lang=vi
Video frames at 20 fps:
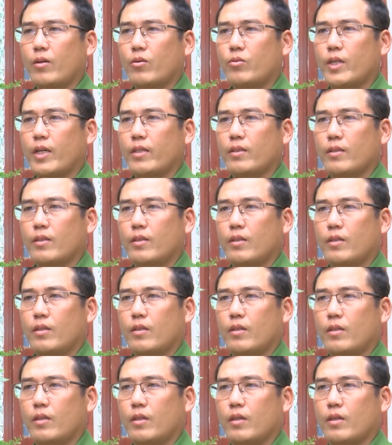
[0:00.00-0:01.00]
đấu tranh
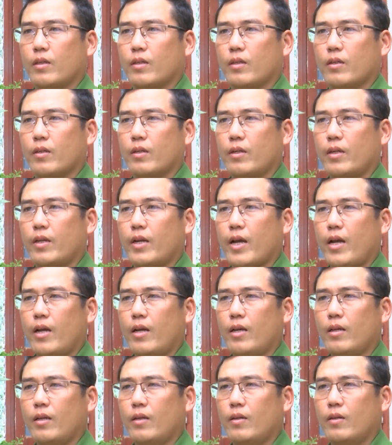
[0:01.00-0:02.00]
thì
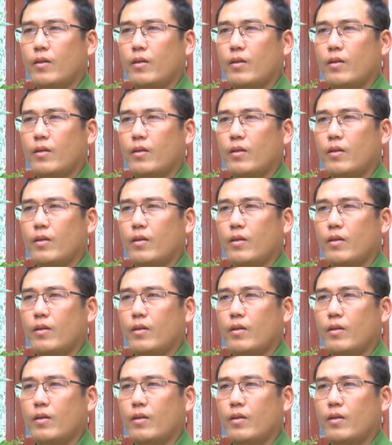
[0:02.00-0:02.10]
đã